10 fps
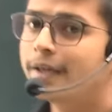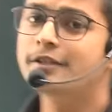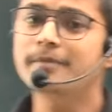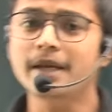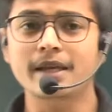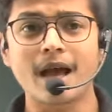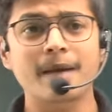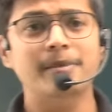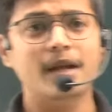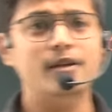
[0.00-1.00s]
इसमें क्या
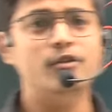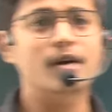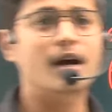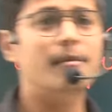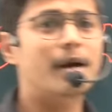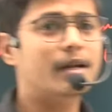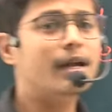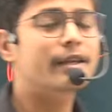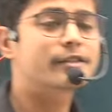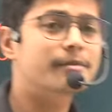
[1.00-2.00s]
अप्लाई होगा हमारा
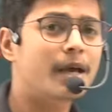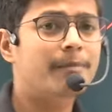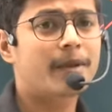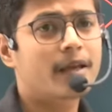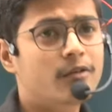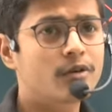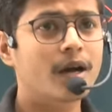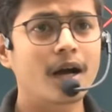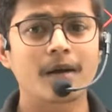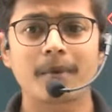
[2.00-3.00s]
इसमें अप्लाई
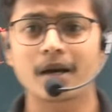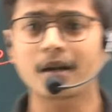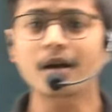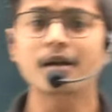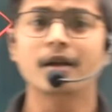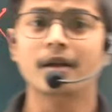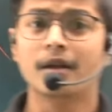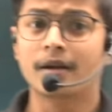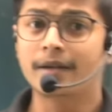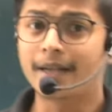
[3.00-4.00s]
होगा हमारा
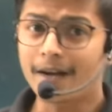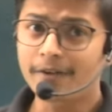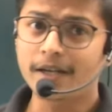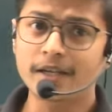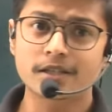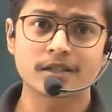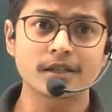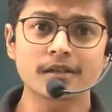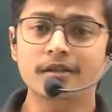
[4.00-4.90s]
ग्रेविटेशन